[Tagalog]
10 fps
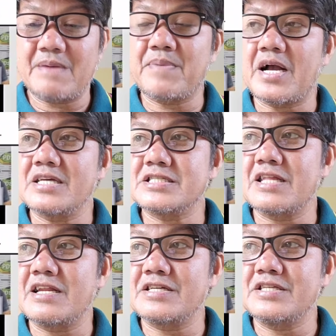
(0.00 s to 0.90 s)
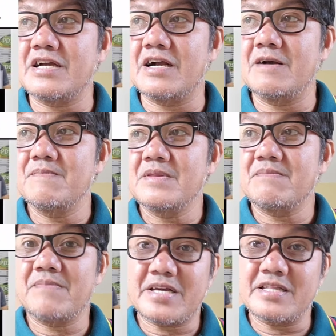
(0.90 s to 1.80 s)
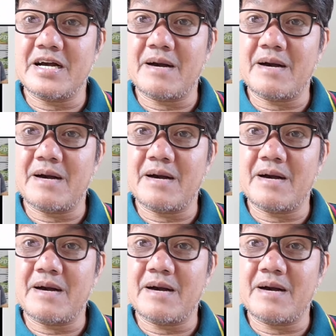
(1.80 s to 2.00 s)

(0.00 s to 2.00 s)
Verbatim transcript: Ang pag-asa na lang niya, may